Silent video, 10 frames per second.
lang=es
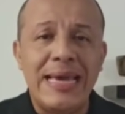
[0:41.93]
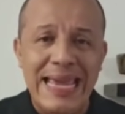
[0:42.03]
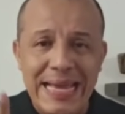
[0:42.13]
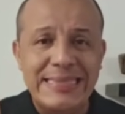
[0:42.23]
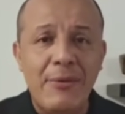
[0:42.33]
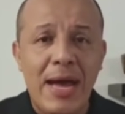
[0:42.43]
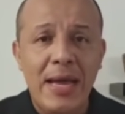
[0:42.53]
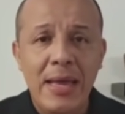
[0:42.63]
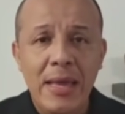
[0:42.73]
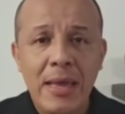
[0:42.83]
que ya se
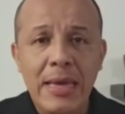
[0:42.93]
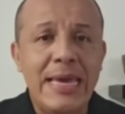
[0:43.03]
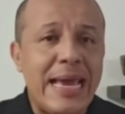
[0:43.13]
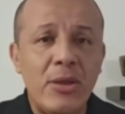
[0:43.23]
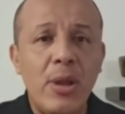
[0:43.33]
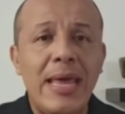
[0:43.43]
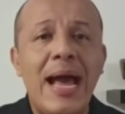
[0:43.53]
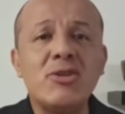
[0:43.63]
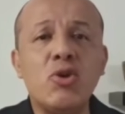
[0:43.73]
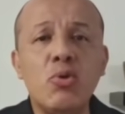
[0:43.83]
va y que no le deja
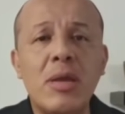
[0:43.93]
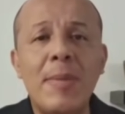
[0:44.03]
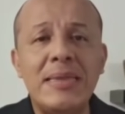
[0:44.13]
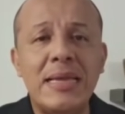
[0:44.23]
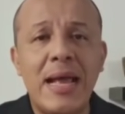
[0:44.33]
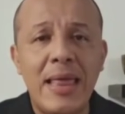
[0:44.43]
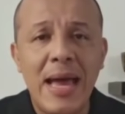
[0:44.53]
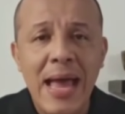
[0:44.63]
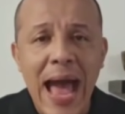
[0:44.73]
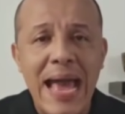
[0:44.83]
absolutamente
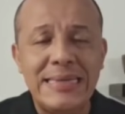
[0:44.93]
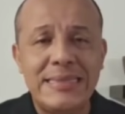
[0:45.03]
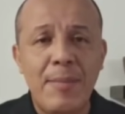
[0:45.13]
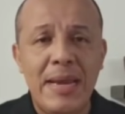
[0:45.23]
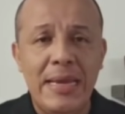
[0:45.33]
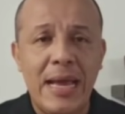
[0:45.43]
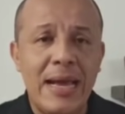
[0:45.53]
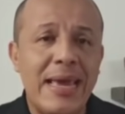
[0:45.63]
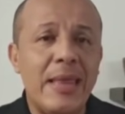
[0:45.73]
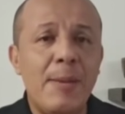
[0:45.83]
nada a este América,
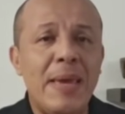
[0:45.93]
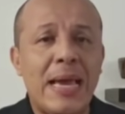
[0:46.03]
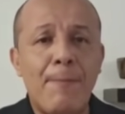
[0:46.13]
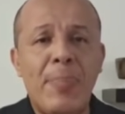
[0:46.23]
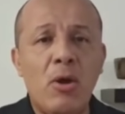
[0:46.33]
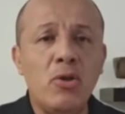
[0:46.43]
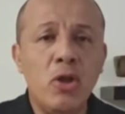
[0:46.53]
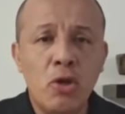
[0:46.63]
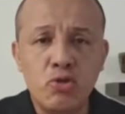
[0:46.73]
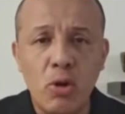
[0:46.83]
que del
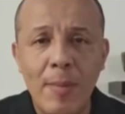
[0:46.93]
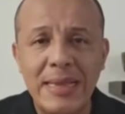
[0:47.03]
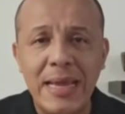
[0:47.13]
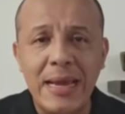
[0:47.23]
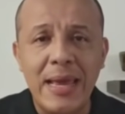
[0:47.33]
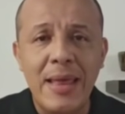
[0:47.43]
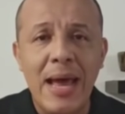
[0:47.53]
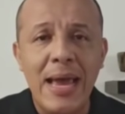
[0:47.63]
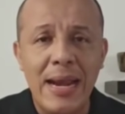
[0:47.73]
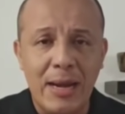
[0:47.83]
bicampeón solamente
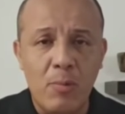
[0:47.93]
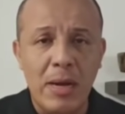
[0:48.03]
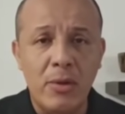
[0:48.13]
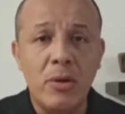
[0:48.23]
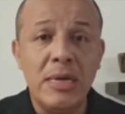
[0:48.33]
queda el recuerdo.